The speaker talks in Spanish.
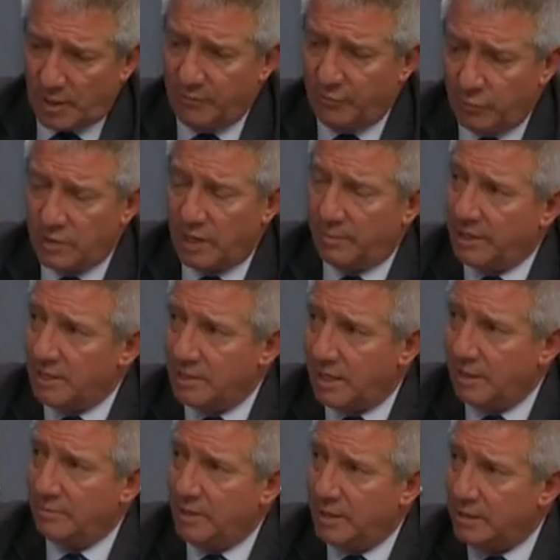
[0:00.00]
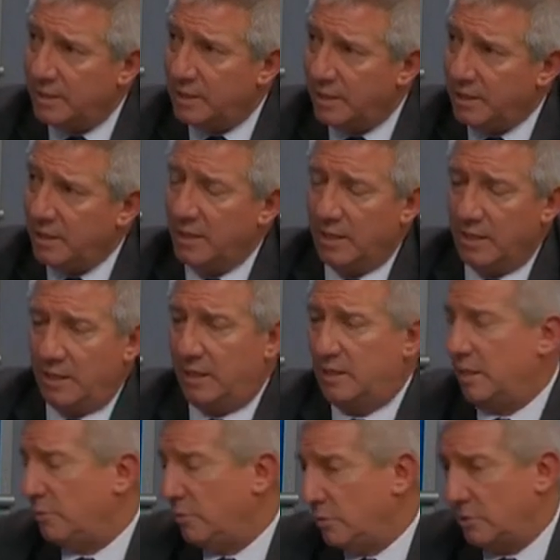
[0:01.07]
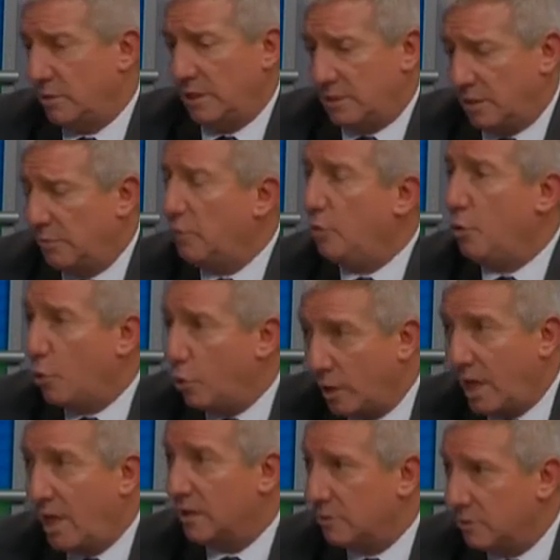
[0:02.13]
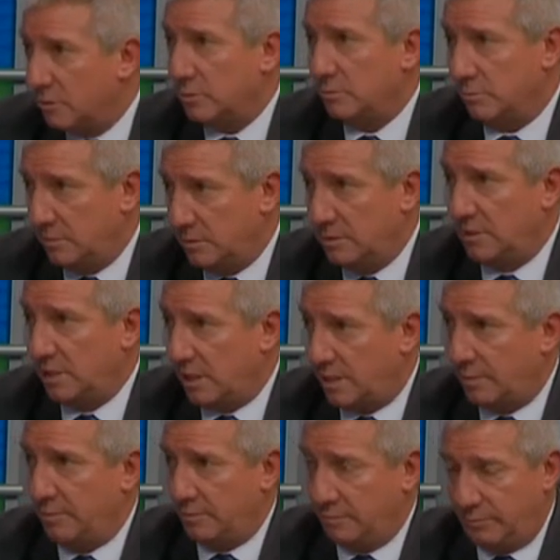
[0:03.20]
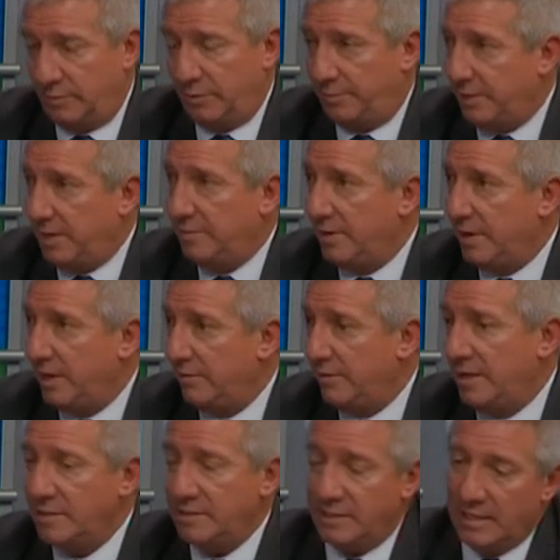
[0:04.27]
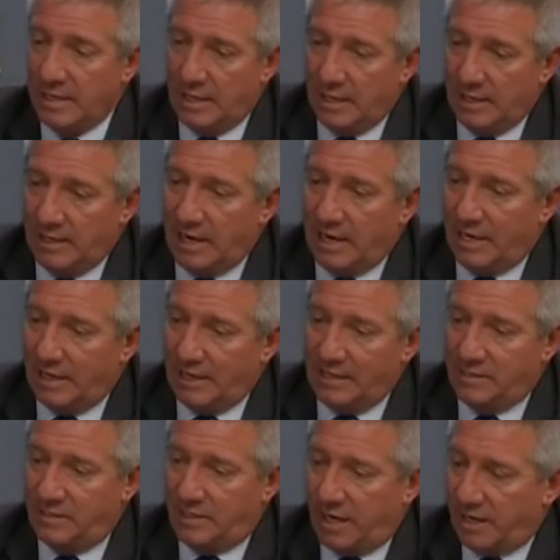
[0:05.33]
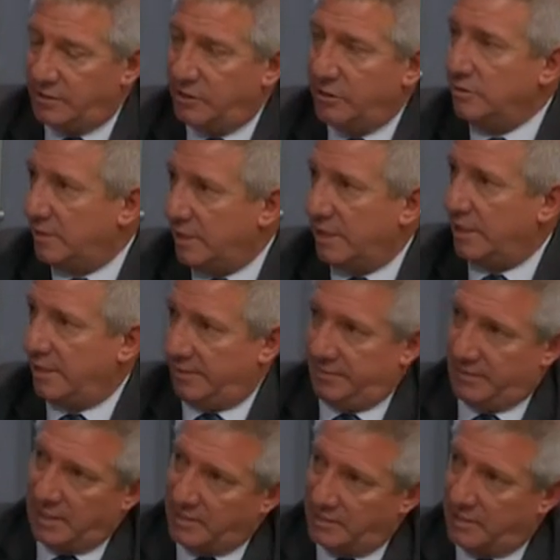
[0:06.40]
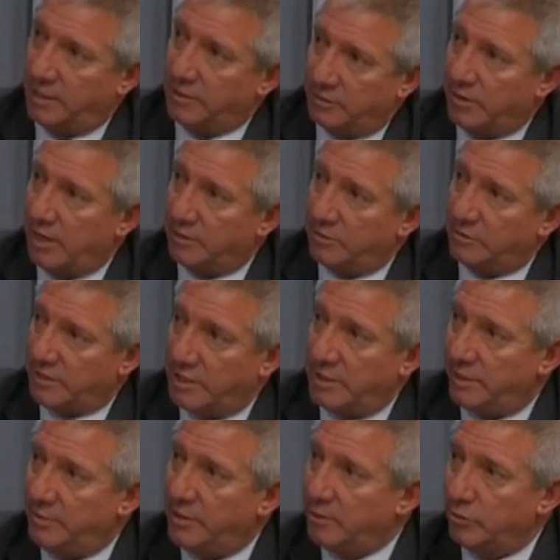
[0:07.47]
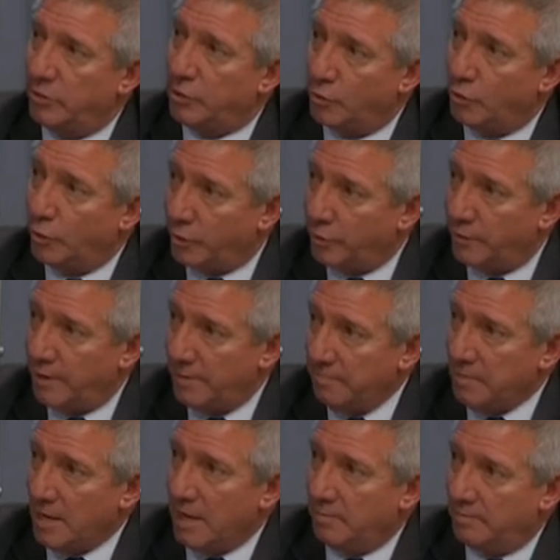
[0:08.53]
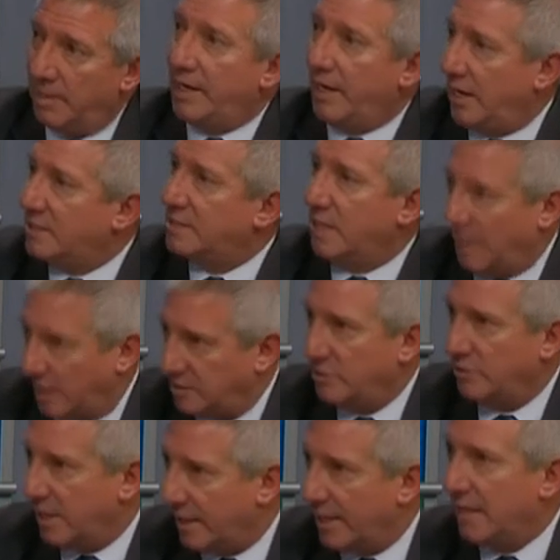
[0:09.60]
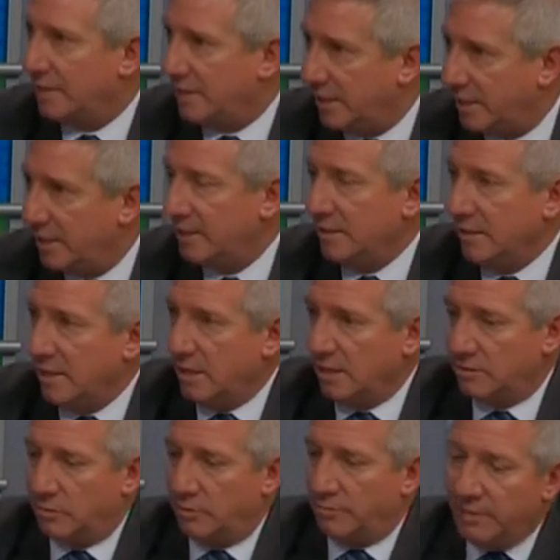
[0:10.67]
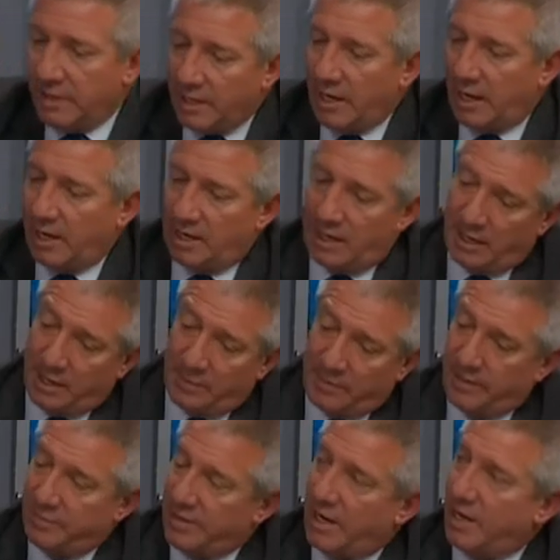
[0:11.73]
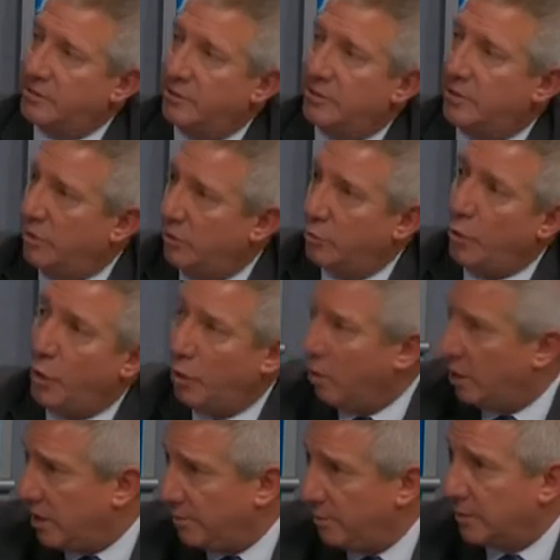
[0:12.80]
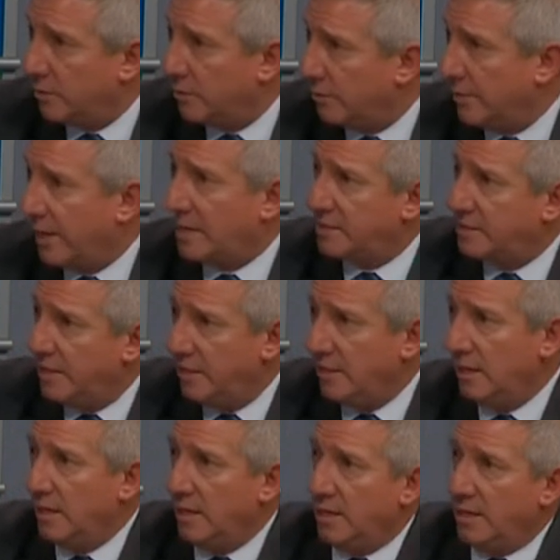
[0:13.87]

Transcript: y fundamentalmente estamos, estamos logrando ya por primera vez la inserción del Centro de Alto Rendimiento de Córdoba para la selección argentina con mira a la preparación de los Juegos Olímpicos de Brasil